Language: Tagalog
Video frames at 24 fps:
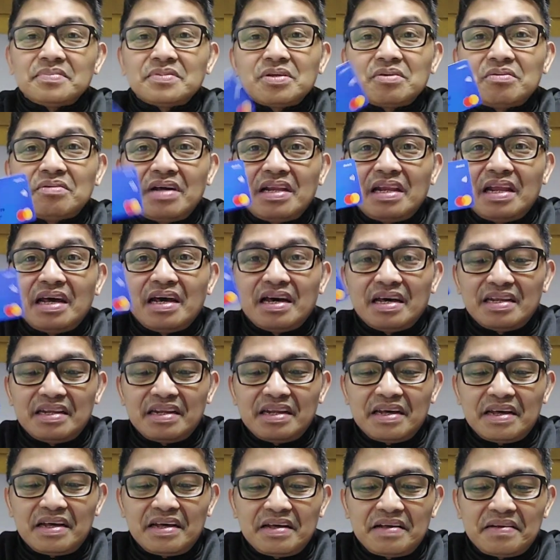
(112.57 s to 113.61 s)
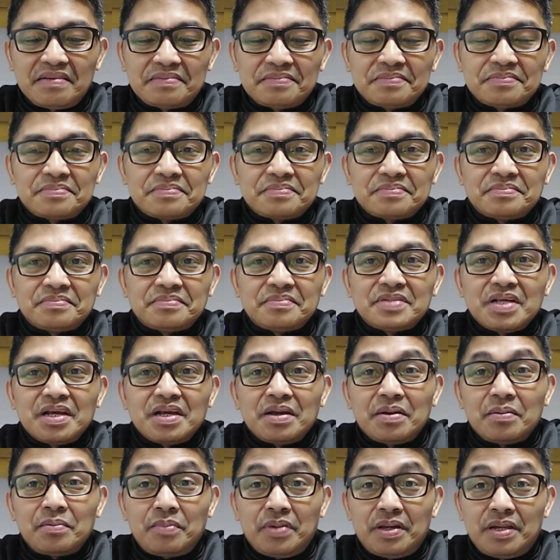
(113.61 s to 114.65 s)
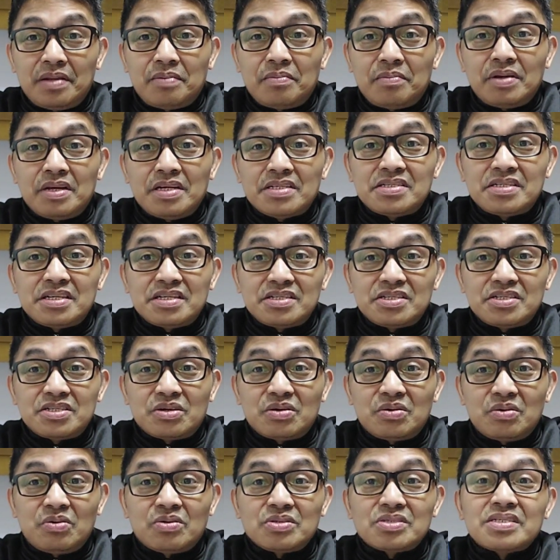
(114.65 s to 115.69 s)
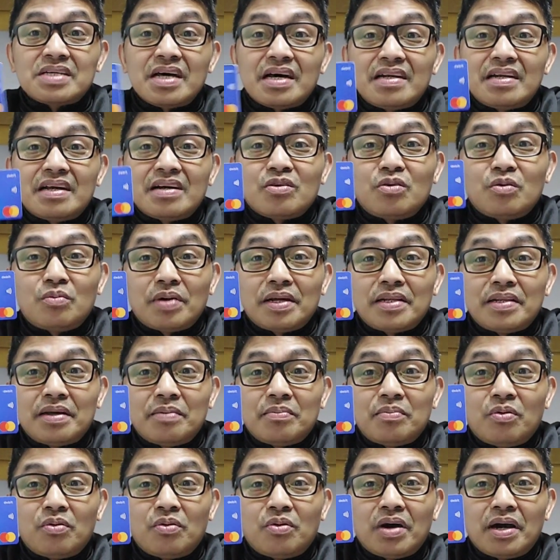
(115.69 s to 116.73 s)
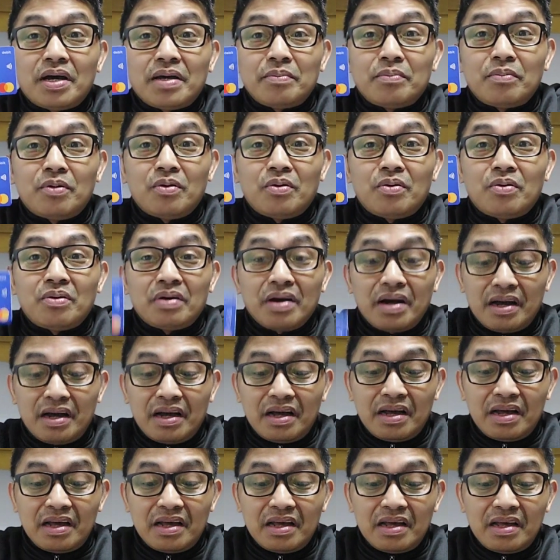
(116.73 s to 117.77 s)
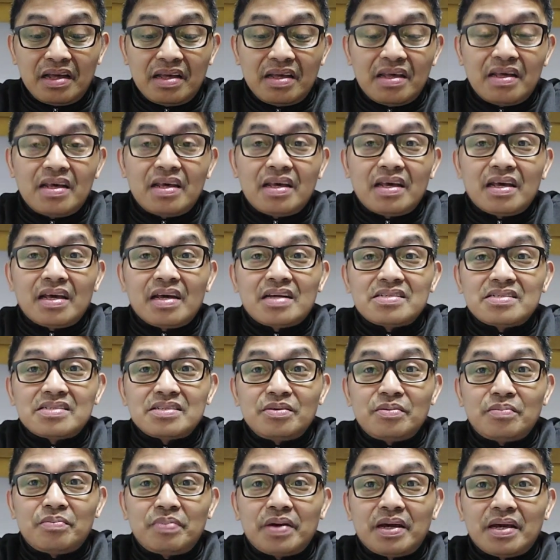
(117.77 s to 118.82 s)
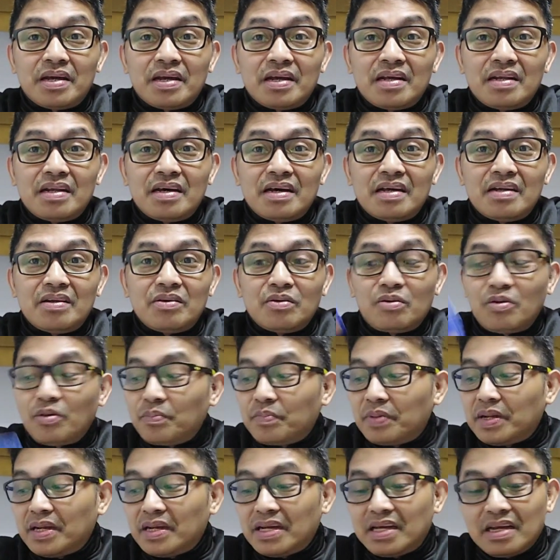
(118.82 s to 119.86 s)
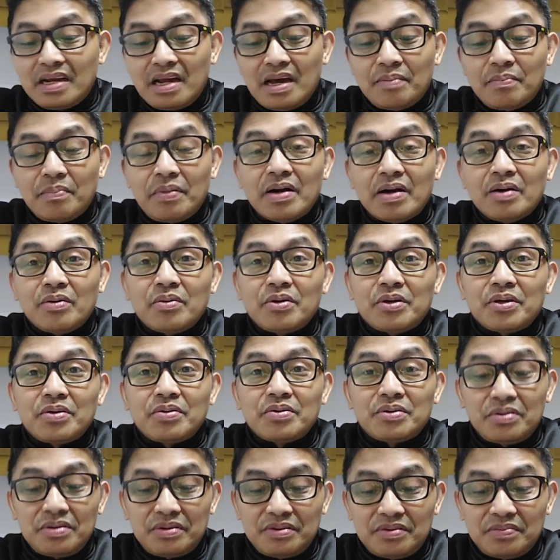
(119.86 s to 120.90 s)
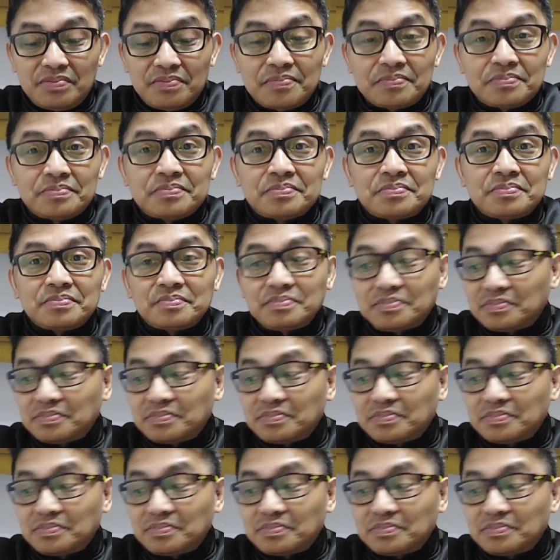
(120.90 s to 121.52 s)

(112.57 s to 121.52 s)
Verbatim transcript: wala na. Hmm. Mini-message ko, sana gumanda buhay mo, ha? Kasi yung pera na ano ko, pinaghirapan ko yon Hmm.